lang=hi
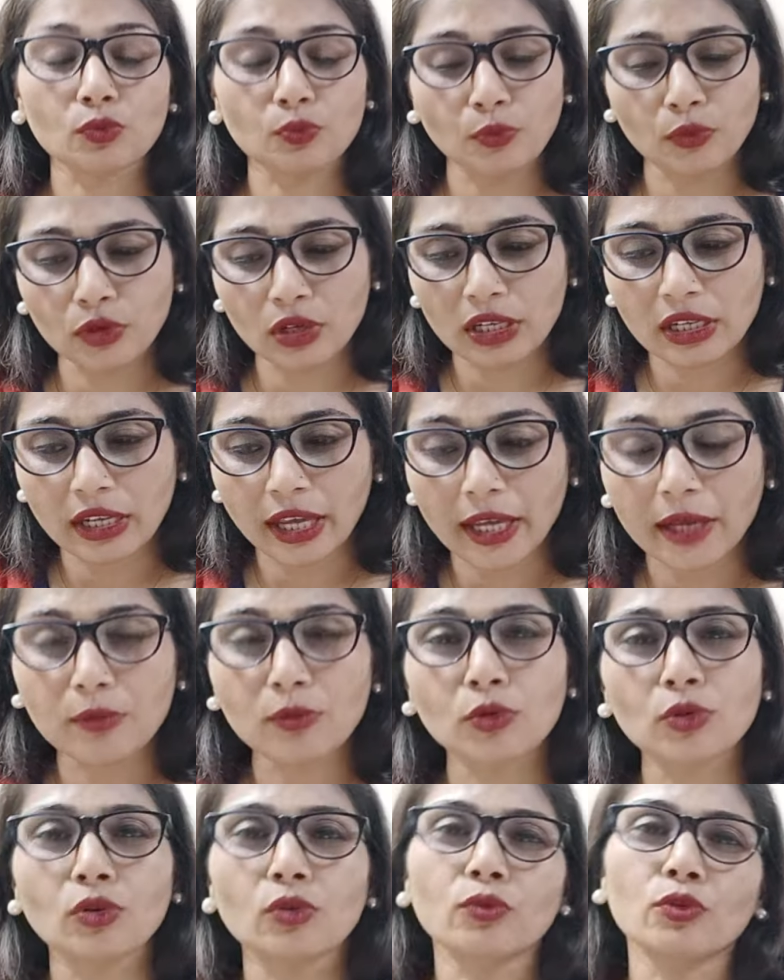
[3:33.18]
पूरे टाइम
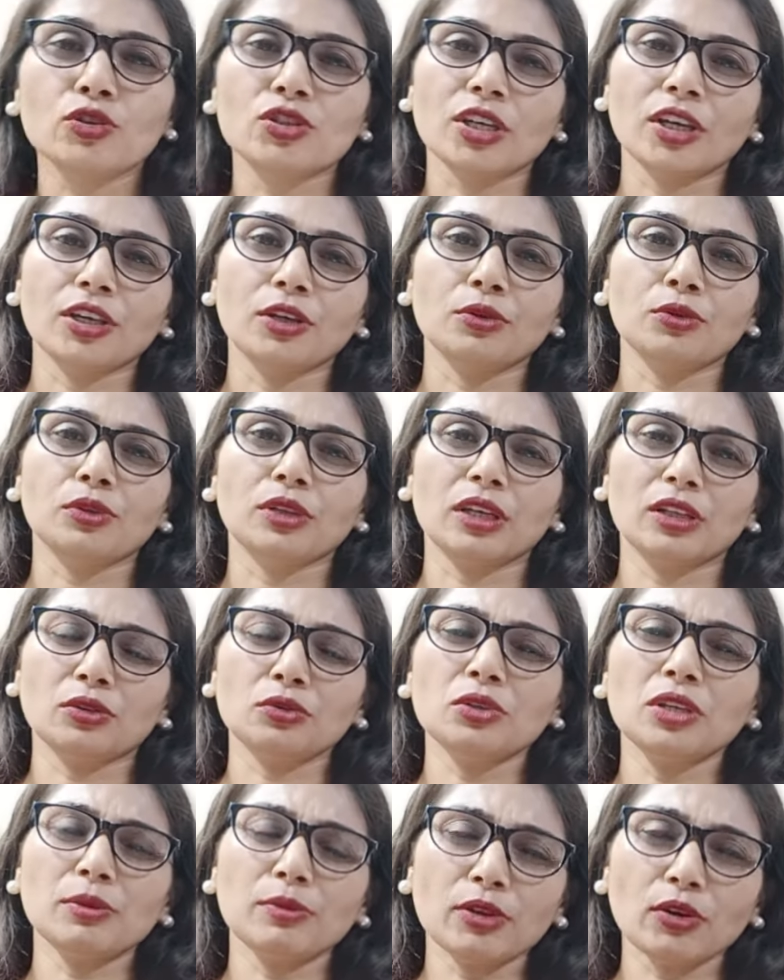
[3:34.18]
उनको वो चाहिए होता है तो
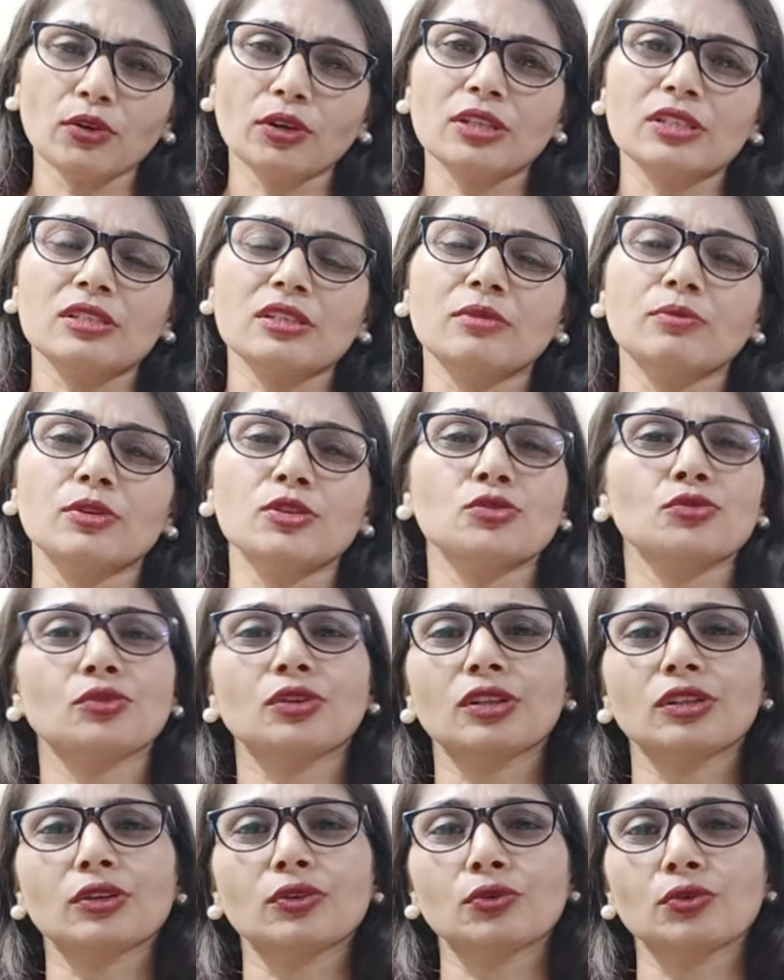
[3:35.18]
ये भी ऑटिस्टिक बच्चों के
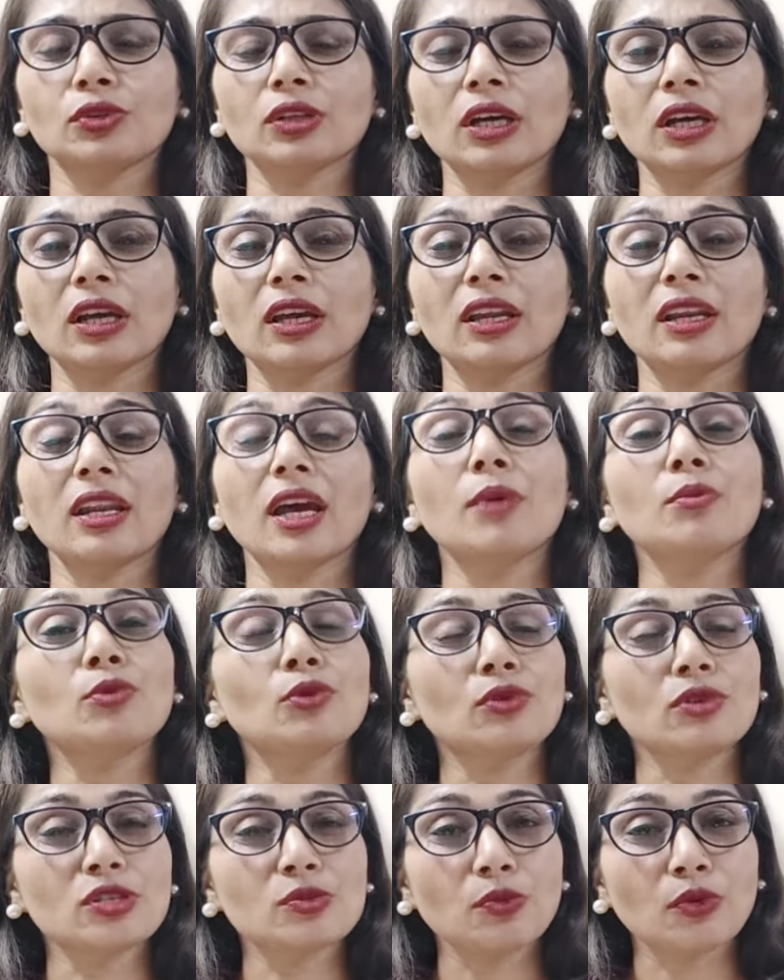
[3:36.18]
अंदर होता है नाम
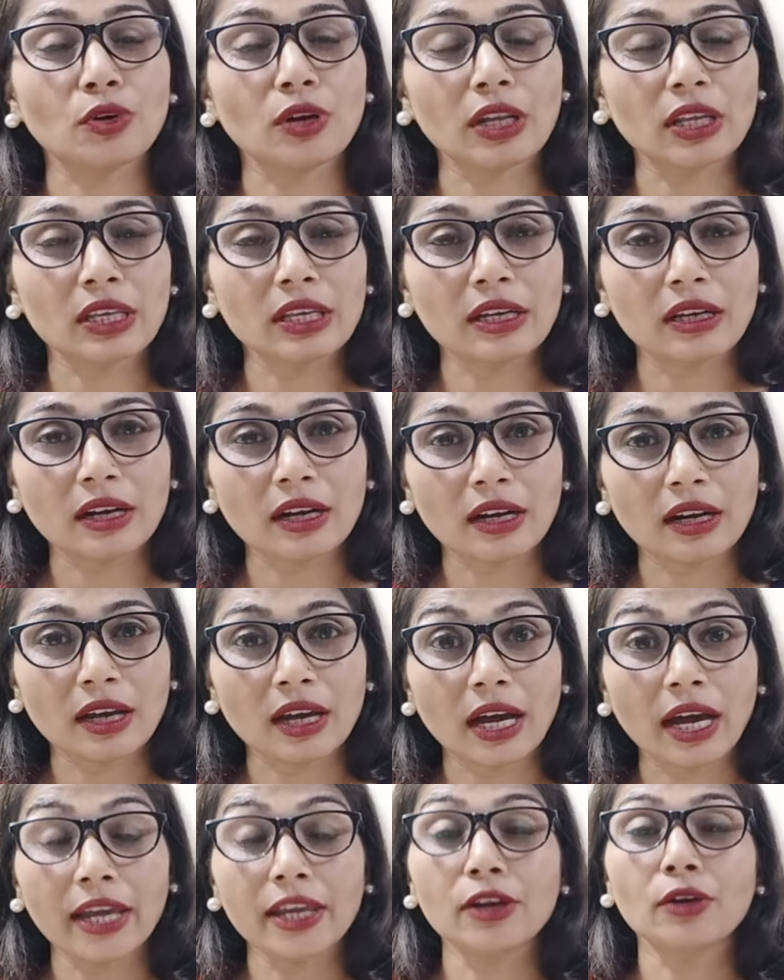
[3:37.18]
को रिस्पॉन्ड नहीं करना
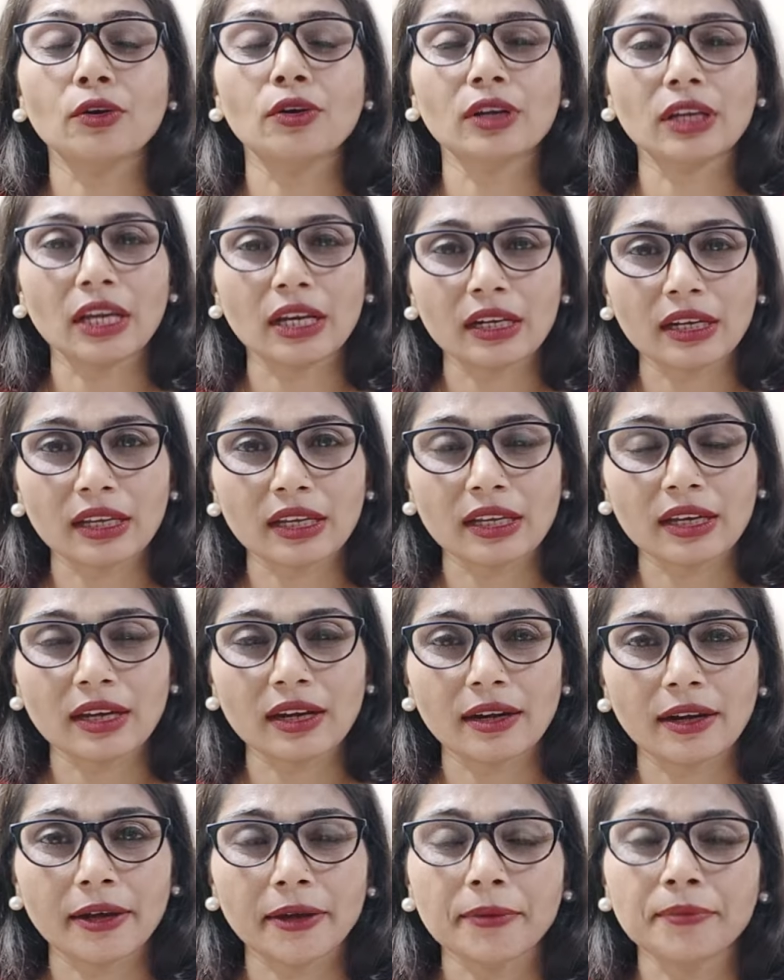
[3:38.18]
आई कॉन्टैक्ट नहीं
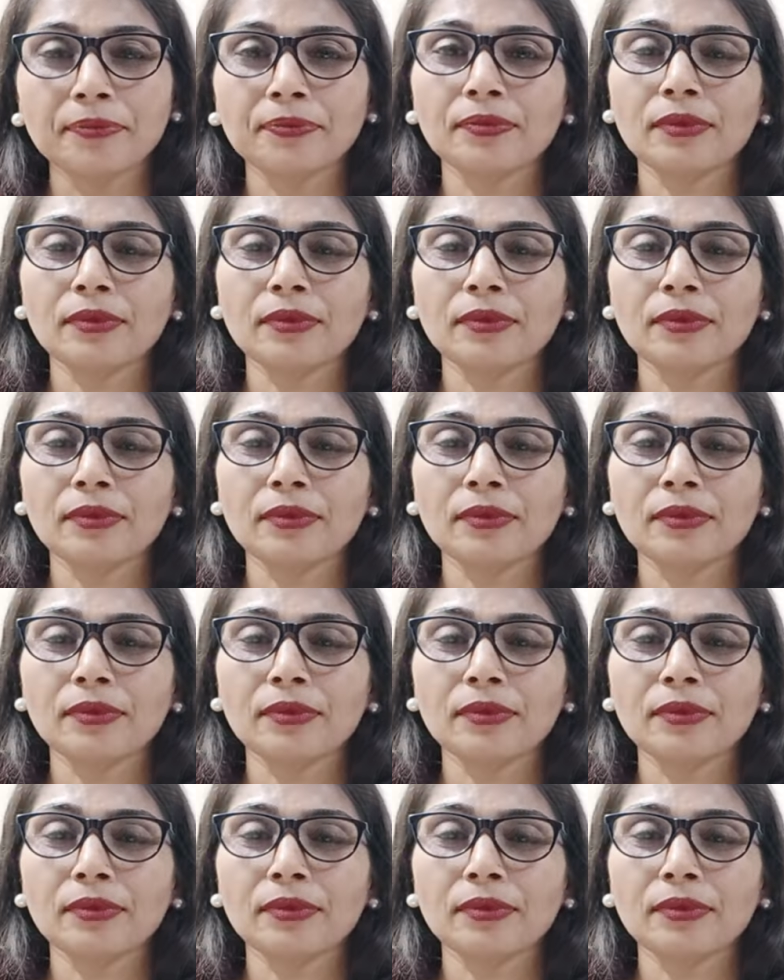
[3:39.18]
करना